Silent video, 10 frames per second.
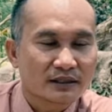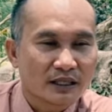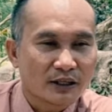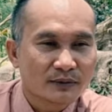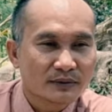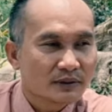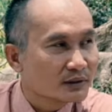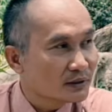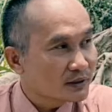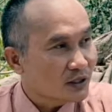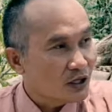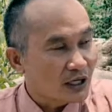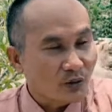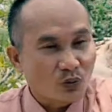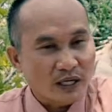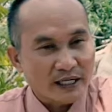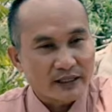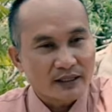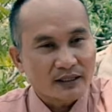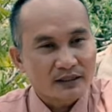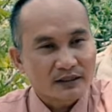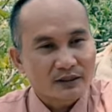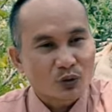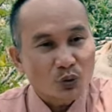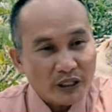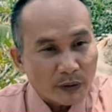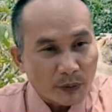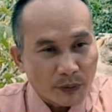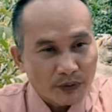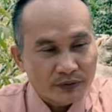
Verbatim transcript: thấy không còn ở ngoài đó ngũ châu